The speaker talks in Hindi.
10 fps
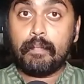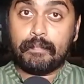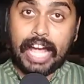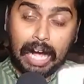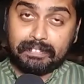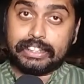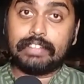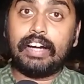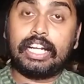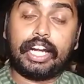मैं आपसे
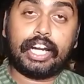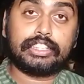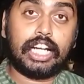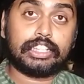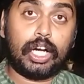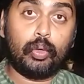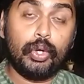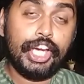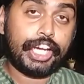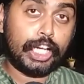सवाल करना चाहता हूँ
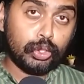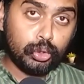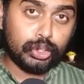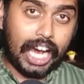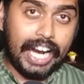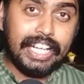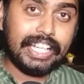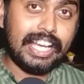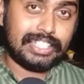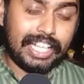कि जो सुसाइड
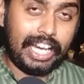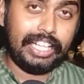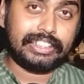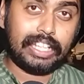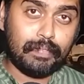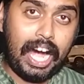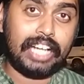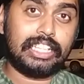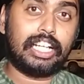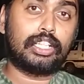केस है इसके
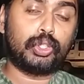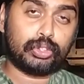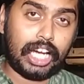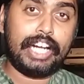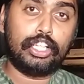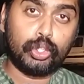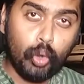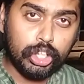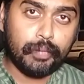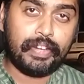बाद अगर सुसाइड
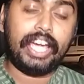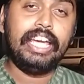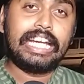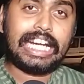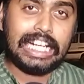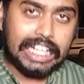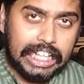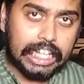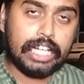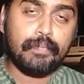नोट में
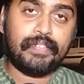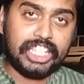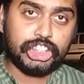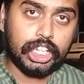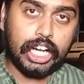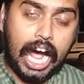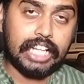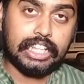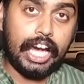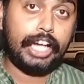क्लियरली मेंशन
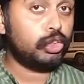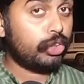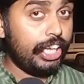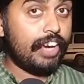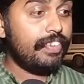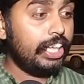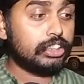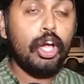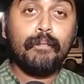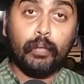आता है जो कि
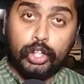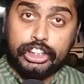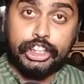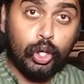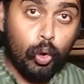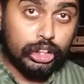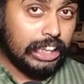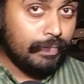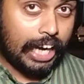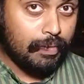एविडेंस पुलिस की ओर
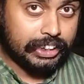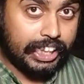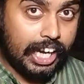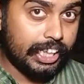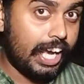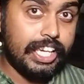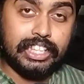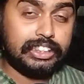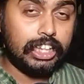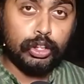से बरामद किया गया है ये
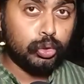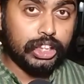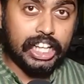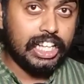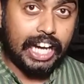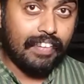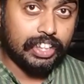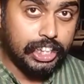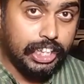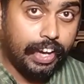किसी की दूसरे की
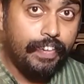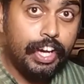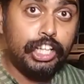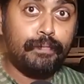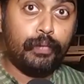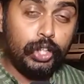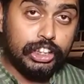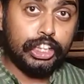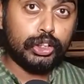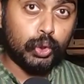लिखावट नहीं है ये
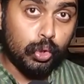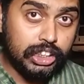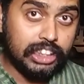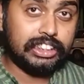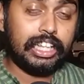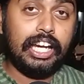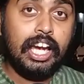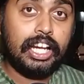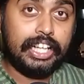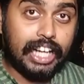पुलिस के सोर्सेज से
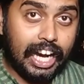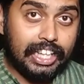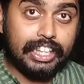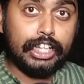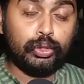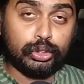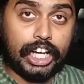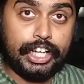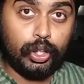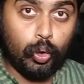निकाली गई
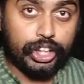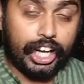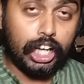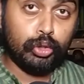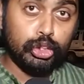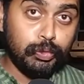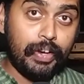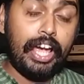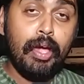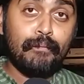सुसाइड नोट है अगर
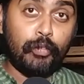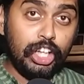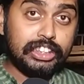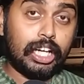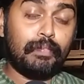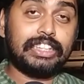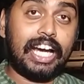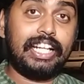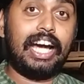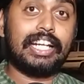उसमें पुलिस
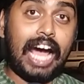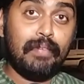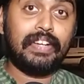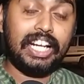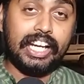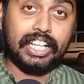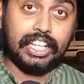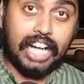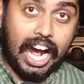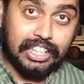कर्मचारी का नाम क्लियर
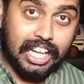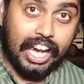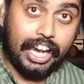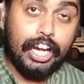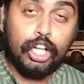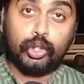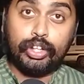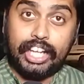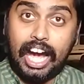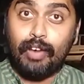कट आता है तो
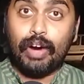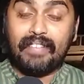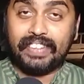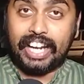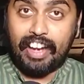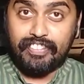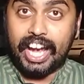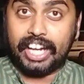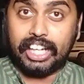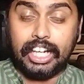क्या वहाँ पर एफ
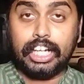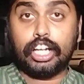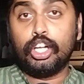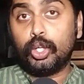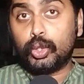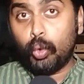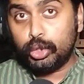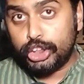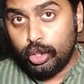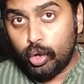कर कर
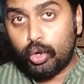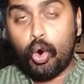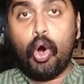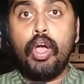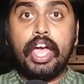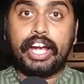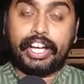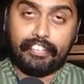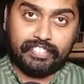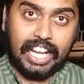दोषियों को
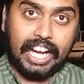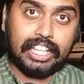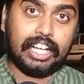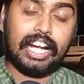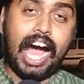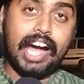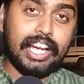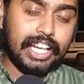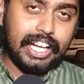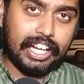गिरफ्तार कर
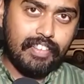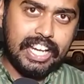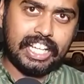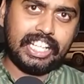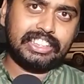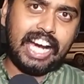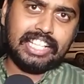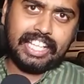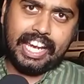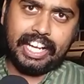आगे की कार्रवाई करना
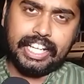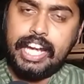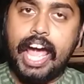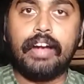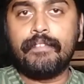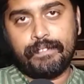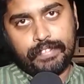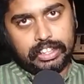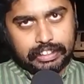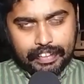जायज़ है या नहीं है
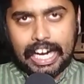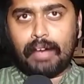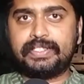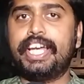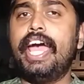सवाल आपसे